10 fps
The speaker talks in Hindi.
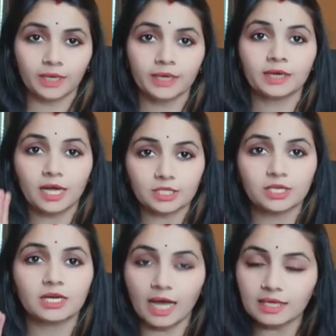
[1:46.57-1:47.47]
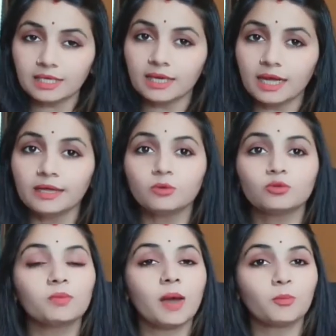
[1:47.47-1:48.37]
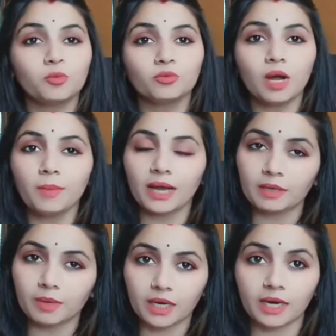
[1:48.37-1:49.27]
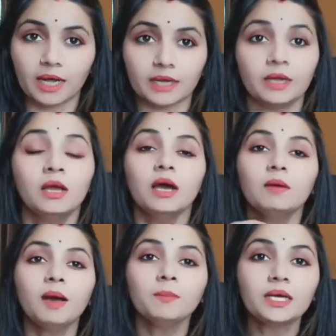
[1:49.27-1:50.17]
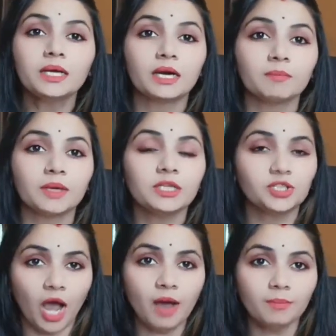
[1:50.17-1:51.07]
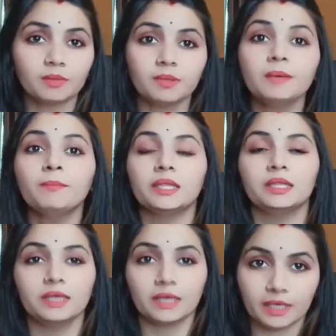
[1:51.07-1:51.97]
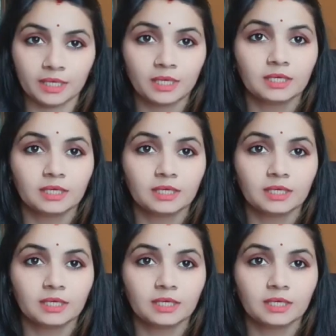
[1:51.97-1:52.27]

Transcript: एक कांच का ग्लास लेना है उसमें आपको पूरा पानी भर लेना है अब आपके घर में जहां पर भी मंदिर है